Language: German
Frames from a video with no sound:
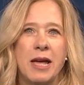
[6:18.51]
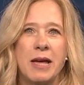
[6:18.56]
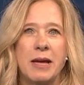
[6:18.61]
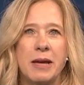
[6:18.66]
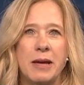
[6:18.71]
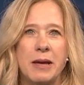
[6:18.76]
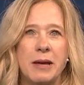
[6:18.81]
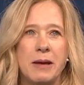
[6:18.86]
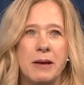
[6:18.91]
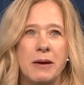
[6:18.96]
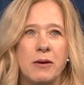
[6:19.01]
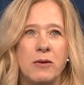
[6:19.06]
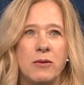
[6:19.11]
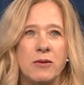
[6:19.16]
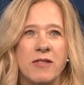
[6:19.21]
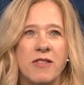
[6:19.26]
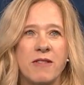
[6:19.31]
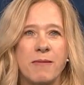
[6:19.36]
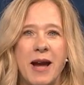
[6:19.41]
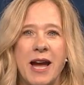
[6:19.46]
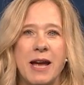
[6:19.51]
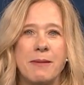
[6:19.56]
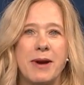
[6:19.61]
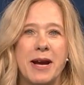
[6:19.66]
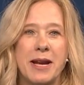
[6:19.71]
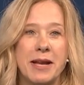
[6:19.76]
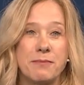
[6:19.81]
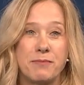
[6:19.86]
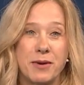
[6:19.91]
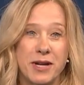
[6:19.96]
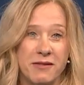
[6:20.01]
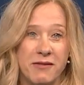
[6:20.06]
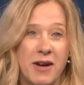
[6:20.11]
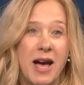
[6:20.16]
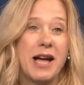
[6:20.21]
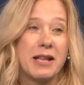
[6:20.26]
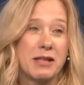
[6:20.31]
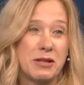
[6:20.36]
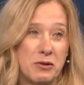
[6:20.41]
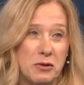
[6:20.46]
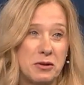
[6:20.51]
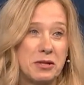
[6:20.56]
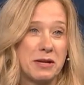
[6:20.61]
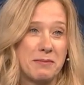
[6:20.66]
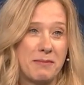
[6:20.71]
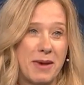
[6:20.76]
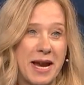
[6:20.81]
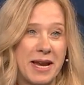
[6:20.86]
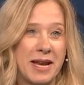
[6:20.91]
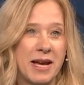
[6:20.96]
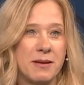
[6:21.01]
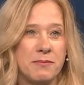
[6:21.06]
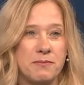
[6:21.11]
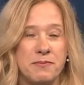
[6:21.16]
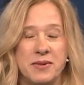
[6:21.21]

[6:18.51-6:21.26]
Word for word: Äh, und zwar in meiner privaten und in meiner